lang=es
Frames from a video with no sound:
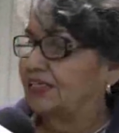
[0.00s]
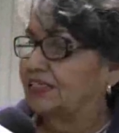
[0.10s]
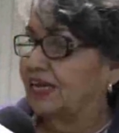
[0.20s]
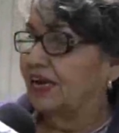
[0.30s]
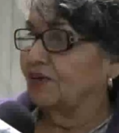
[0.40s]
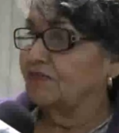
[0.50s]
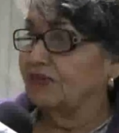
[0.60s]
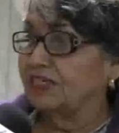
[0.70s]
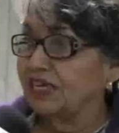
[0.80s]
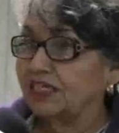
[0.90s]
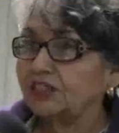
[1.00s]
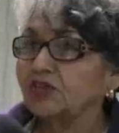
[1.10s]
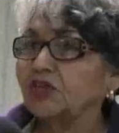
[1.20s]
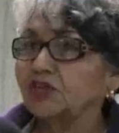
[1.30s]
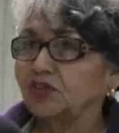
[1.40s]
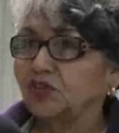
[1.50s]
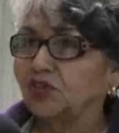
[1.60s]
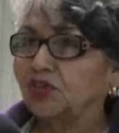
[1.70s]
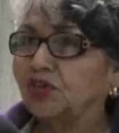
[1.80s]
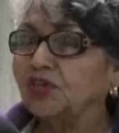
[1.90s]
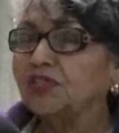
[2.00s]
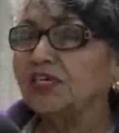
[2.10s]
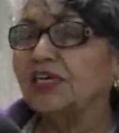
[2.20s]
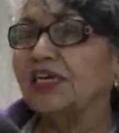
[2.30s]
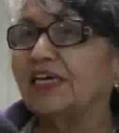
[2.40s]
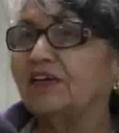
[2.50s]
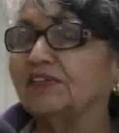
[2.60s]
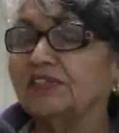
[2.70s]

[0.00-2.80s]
sean convincentes con nosotros y nos